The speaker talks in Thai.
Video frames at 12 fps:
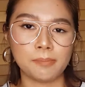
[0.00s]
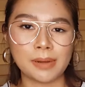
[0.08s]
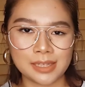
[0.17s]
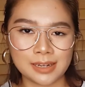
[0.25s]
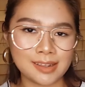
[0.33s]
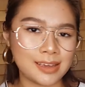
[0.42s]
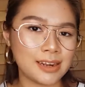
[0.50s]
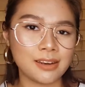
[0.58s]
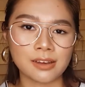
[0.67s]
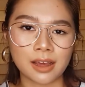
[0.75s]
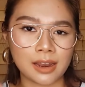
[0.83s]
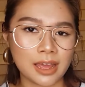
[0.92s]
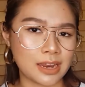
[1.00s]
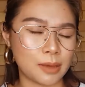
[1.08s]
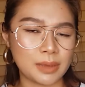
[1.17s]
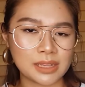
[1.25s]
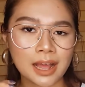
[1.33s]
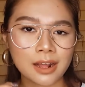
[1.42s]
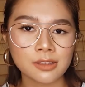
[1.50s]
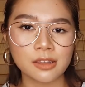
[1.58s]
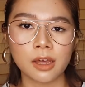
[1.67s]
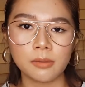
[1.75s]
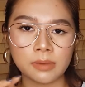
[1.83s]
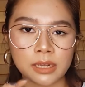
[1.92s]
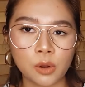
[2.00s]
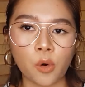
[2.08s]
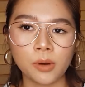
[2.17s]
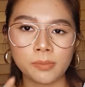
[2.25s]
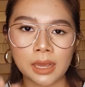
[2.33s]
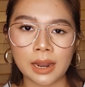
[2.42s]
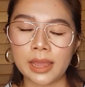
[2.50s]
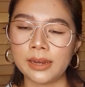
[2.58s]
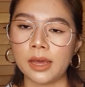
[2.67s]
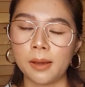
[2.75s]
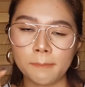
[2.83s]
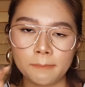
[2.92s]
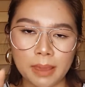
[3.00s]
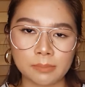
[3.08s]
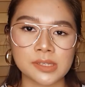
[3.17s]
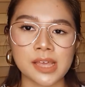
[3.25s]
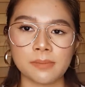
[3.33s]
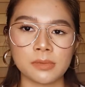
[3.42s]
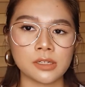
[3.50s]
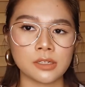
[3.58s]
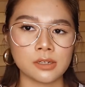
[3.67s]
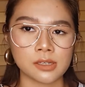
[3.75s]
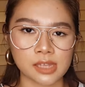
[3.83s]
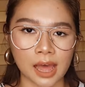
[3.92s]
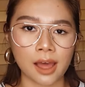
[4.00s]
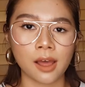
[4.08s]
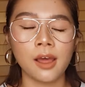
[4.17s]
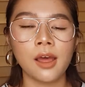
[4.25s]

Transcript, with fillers: ปฏิทินหรืออะไรเนี่ยมีตั้งเตือนมีโน้ตมีอะไรเนี่ยเมมใส่มือถือซะ